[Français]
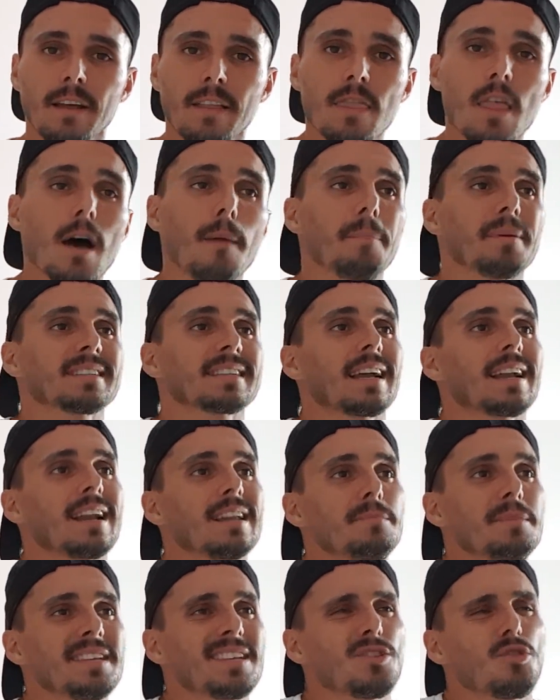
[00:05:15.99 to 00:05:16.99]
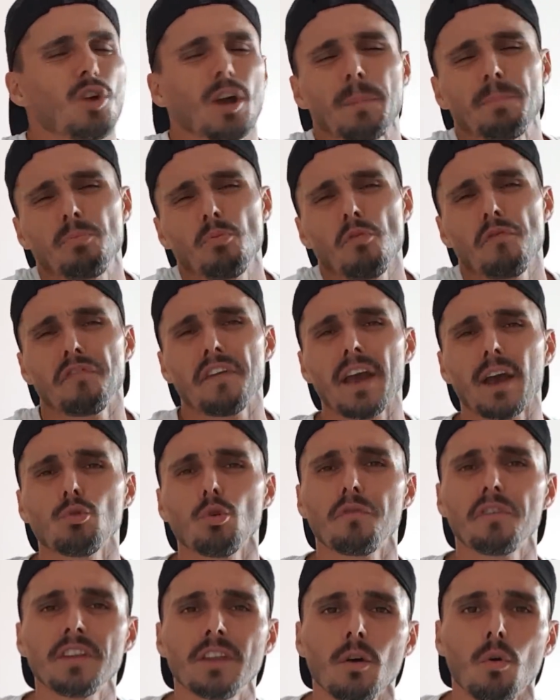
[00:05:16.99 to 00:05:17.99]
Non, parce qu'à la limite, il aurait pu faire
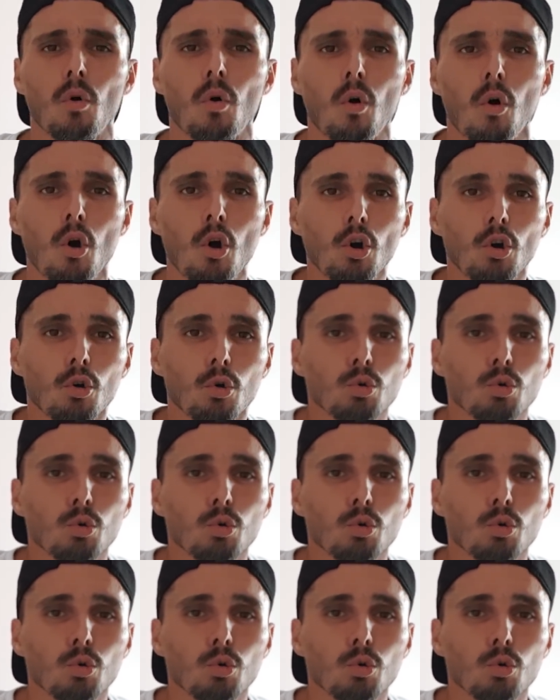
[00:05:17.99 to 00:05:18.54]
une vidéo